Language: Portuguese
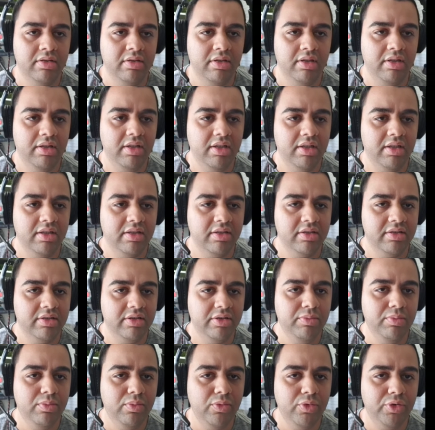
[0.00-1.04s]
Olha lá,
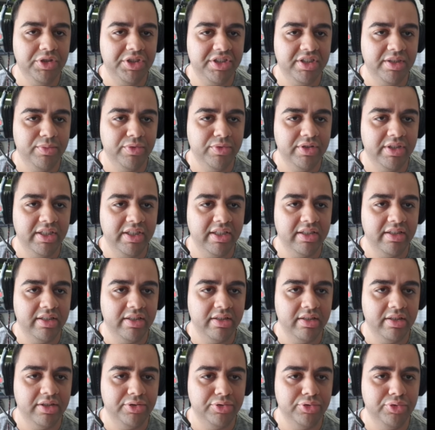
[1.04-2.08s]
um monte na mão dele,
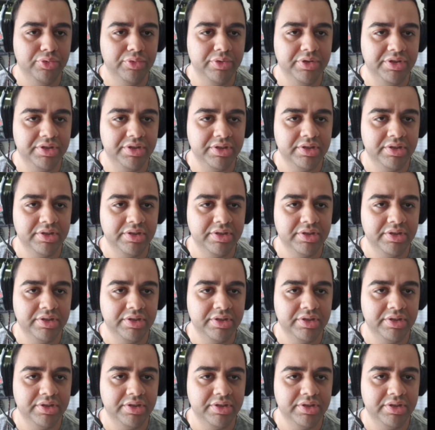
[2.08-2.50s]
nas duas.